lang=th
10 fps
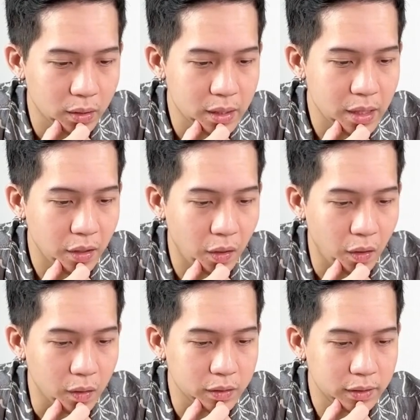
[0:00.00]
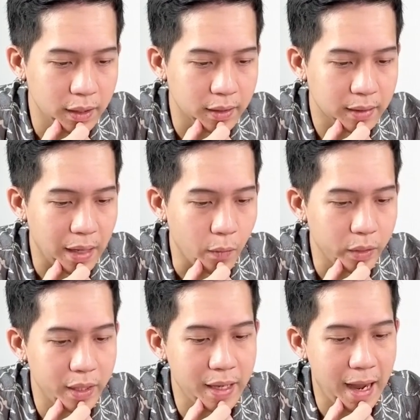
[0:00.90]
เรื่องของจิตวิ
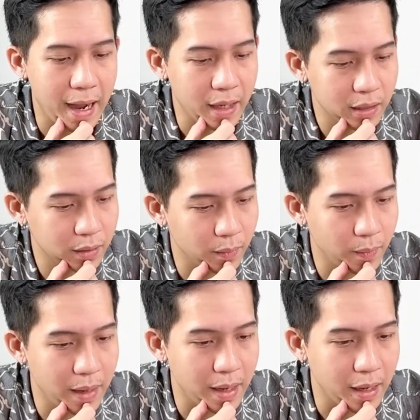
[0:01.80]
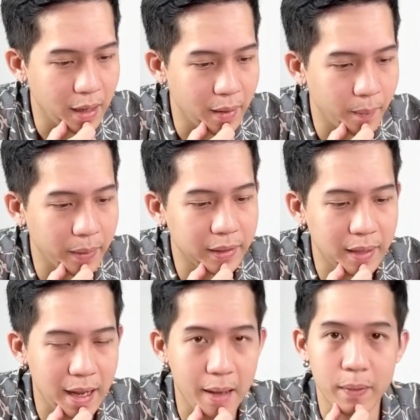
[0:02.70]
ทยามาพัฒ
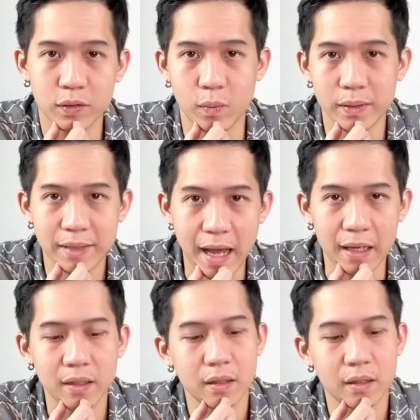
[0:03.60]
นาผสมผสาน